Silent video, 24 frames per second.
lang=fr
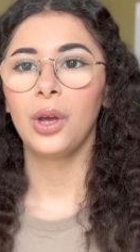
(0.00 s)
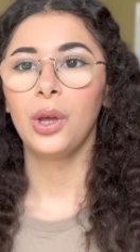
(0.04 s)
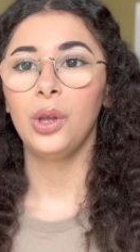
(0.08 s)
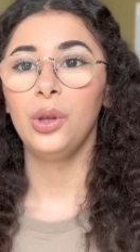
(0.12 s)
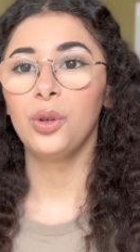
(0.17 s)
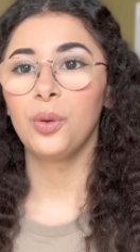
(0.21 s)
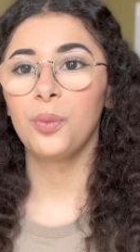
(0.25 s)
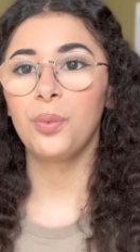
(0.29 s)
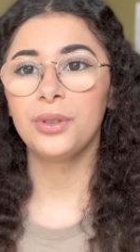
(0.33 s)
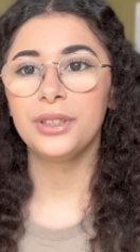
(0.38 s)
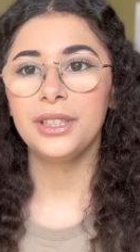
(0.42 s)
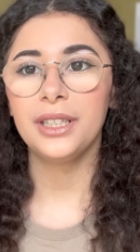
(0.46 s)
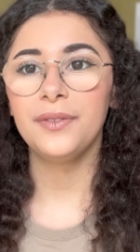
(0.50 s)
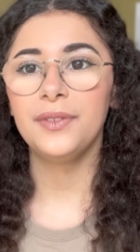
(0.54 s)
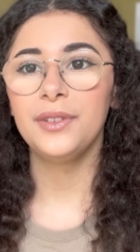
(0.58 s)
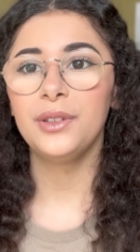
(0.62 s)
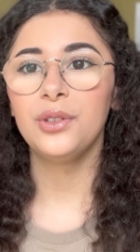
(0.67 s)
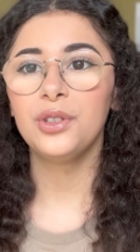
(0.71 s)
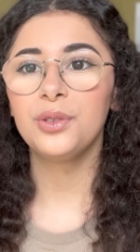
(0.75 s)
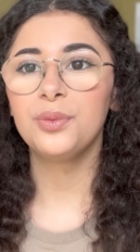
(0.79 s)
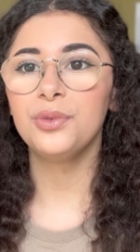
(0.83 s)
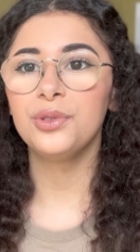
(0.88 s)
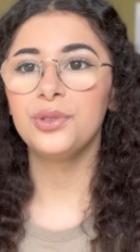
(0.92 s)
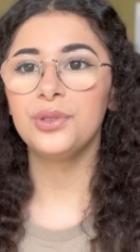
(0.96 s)
Donc pour cette
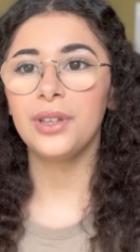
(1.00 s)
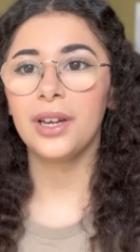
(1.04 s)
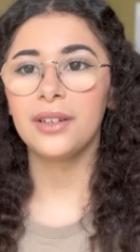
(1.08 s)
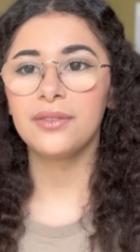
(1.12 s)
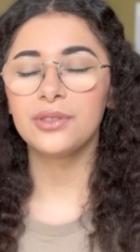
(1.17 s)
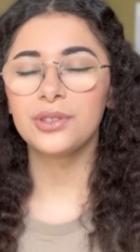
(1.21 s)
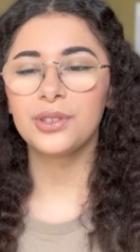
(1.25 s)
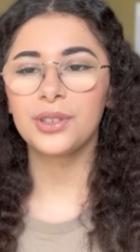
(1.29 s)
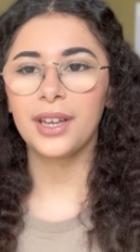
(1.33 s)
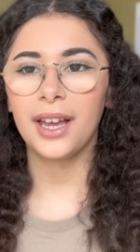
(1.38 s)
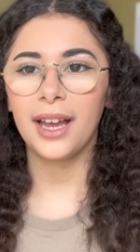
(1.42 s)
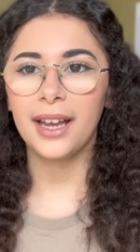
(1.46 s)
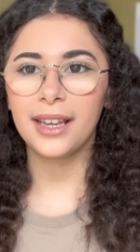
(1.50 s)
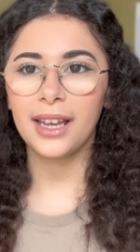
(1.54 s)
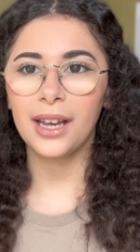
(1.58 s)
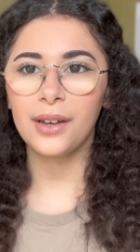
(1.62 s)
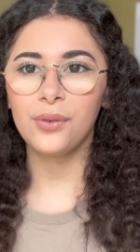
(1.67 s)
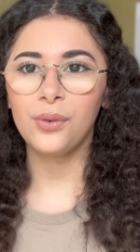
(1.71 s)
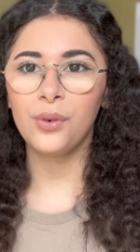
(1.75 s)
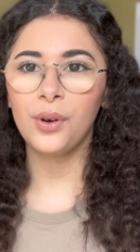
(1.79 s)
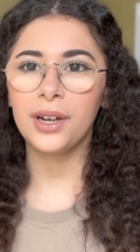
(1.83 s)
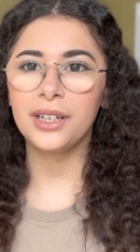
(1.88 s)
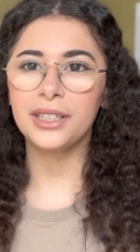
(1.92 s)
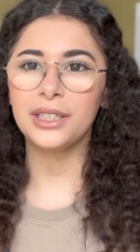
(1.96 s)
vidéo, je me suis aventurée à
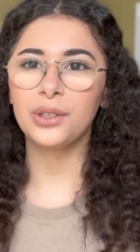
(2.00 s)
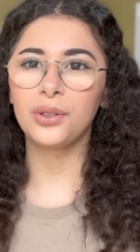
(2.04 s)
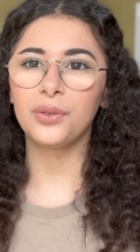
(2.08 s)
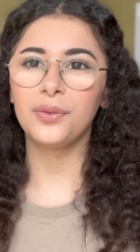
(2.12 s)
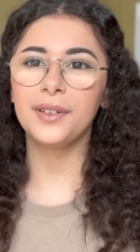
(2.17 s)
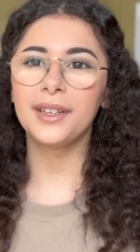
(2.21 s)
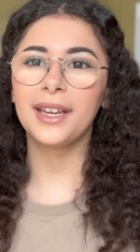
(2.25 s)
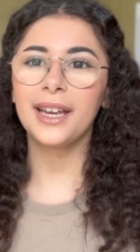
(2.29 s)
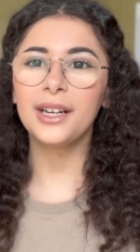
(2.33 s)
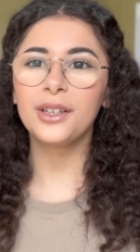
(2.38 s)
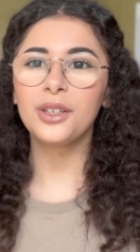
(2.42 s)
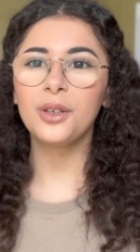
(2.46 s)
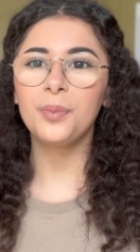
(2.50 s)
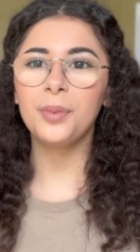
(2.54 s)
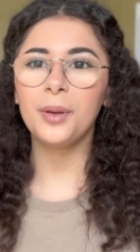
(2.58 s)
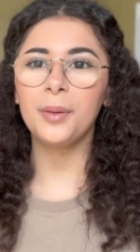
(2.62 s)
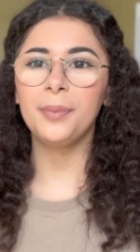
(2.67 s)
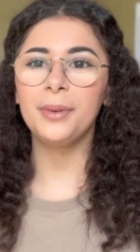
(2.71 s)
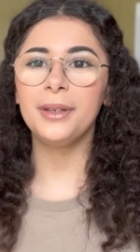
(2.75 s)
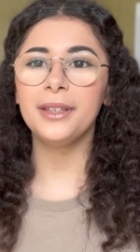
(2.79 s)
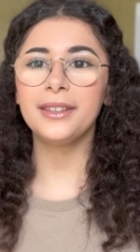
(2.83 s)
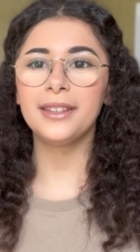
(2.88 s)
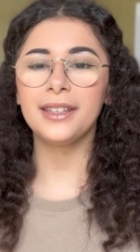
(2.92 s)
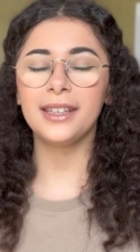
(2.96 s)
Carrefour et j'ai trouvé quelques
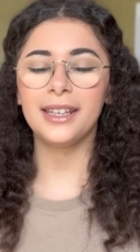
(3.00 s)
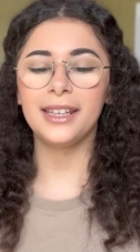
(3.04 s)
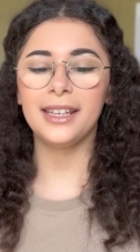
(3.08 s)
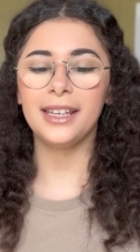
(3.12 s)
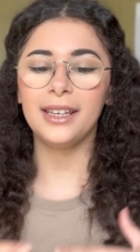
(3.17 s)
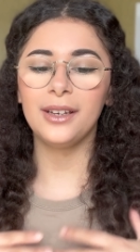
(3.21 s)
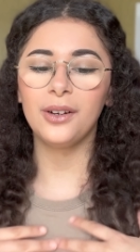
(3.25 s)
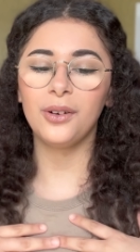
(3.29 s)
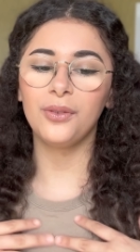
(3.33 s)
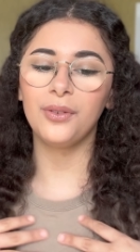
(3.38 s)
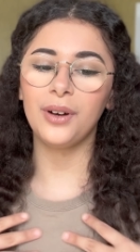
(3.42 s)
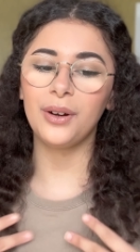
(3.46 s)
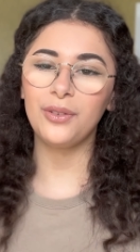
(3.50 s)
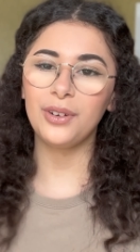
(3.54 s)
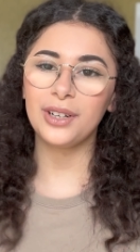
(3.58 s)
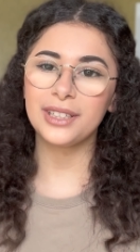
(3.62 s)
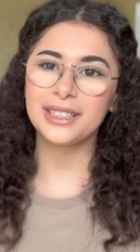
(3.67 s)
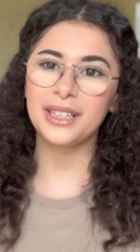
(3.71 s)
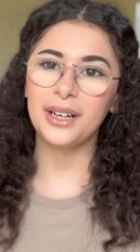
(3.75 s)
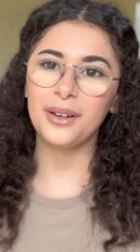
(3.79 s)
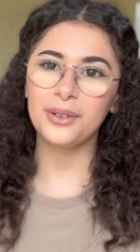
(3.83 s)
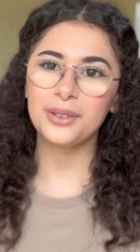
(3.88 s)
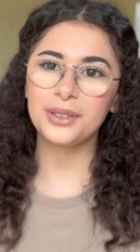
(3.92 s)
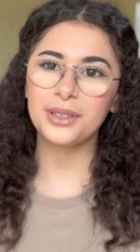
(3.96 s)
pépites et on va voir
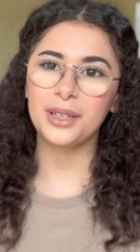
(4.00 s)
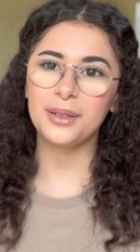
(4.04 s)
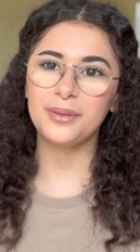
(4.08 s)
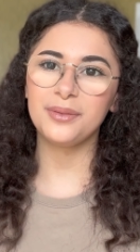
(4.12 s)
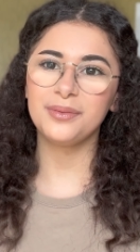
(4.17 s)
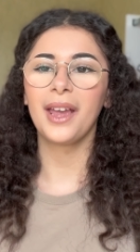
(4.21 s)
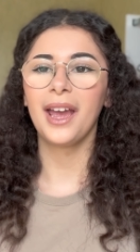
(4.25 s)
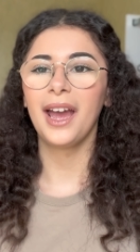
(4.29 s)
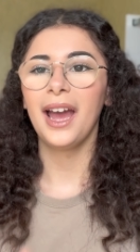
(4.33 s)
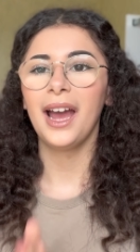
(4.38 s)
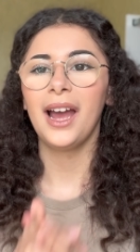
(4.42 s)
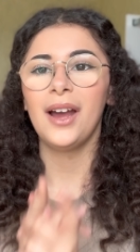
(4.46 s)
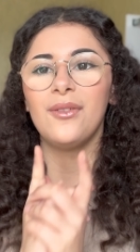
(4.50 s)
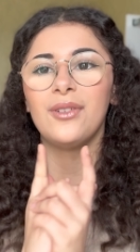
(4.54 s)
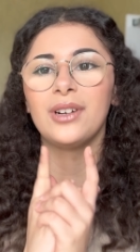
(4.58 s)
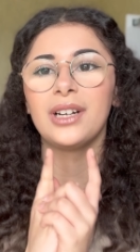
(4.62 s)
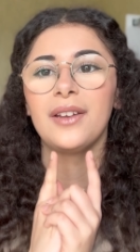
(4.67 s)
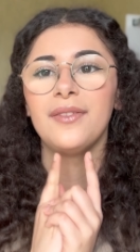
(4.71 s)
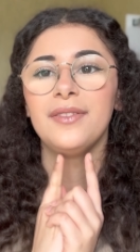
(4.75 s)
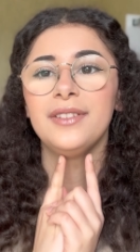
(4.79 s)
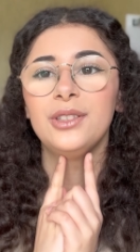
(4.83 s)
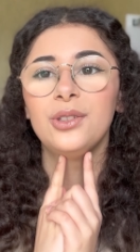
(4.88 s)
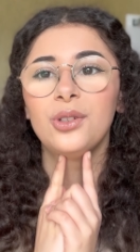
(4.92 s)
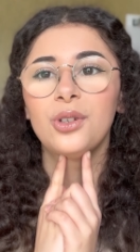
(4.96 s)
ça ensemble. Avant que
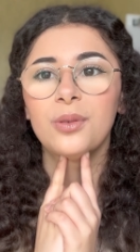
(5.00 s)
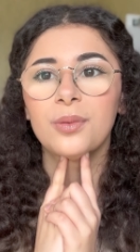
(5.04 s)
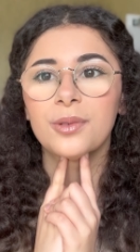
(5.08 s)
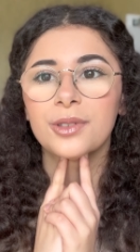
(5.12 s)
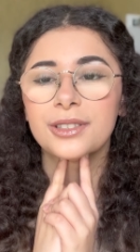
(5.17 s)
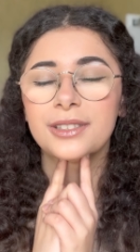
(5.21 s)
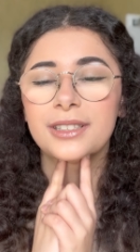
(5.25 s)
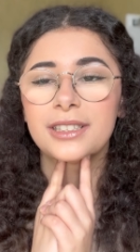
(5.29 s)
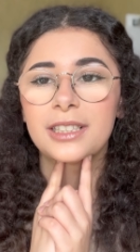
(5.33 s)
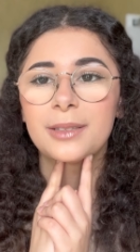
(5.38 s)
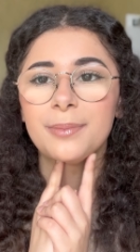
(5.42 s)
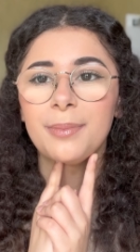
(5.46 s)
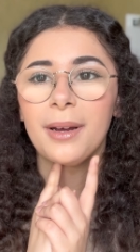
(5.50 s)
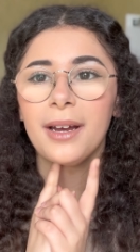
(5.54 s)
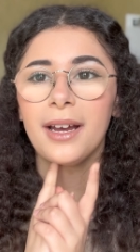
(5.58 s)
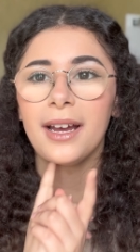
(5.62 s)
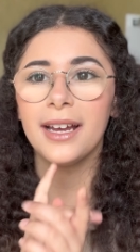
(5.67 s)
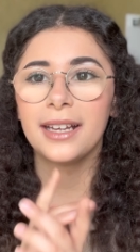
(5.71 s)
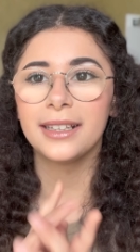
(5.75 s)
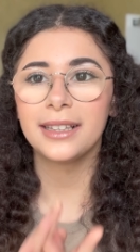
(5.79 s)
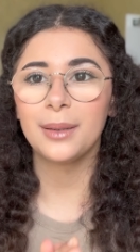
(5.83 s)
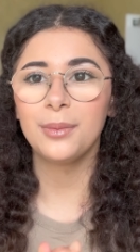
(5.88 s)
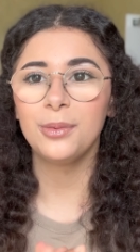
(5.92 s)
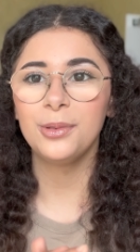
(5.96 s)
la vidéo commence, n'hésite pas
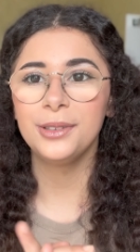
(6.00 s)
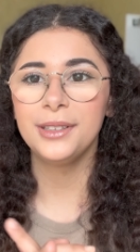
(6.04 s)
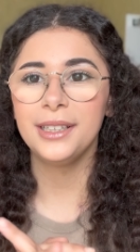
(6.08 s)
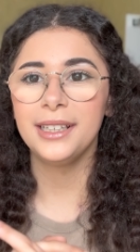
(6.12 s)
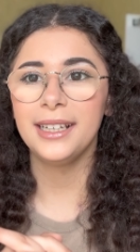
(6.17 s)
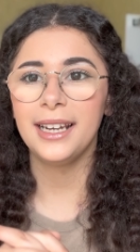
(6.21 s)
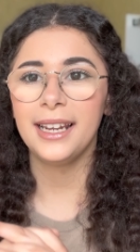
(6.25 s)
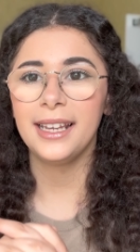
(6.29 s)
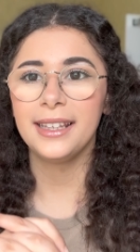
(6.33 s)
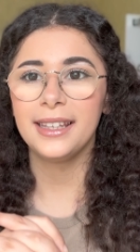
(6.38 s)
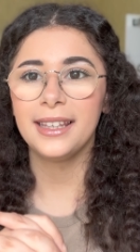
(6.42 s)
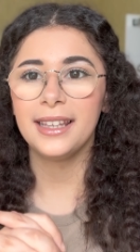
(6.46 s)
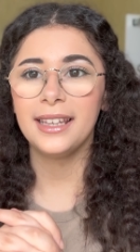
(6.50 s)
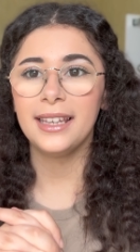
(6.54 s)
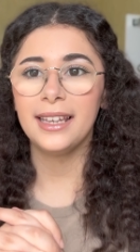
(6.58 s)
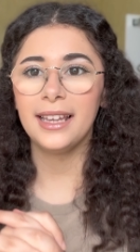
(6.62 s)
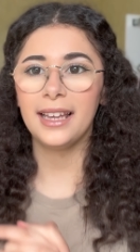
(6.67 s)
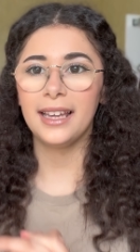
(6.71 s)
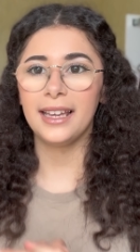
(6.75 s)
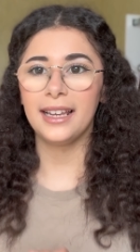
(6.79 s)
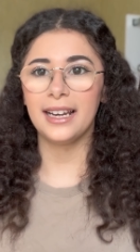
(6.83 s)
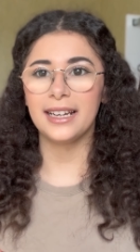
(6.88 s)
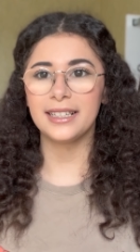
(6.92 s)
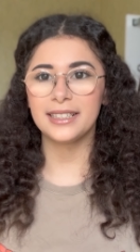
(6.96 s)
à t'abonner, liker
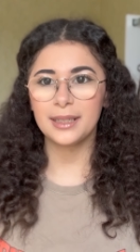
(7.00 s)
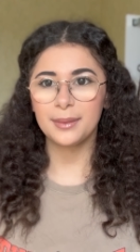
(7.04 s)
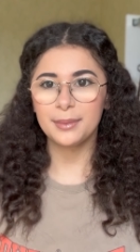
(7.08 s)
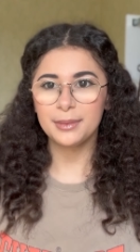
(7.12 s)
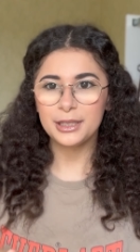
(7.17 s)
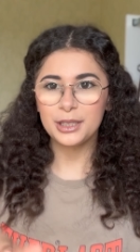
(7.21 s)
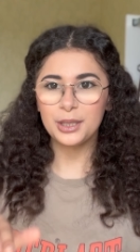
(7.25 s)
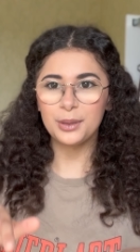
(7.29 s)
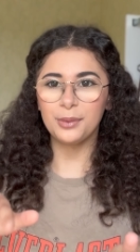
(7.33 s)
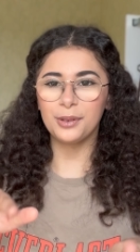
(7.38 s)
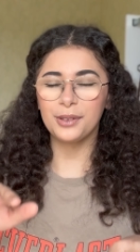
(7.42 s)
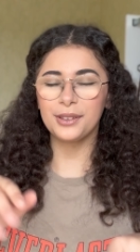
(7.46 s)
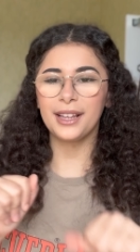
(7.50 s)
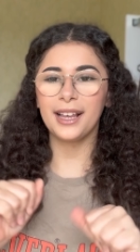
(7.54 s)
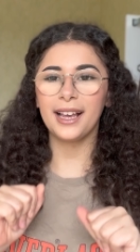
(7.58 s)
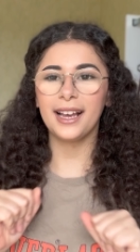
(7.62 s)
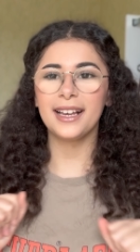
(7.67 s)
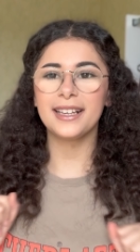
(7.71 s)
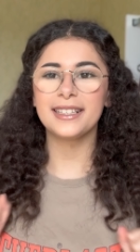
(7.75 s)
et lâcher un petit commentaire.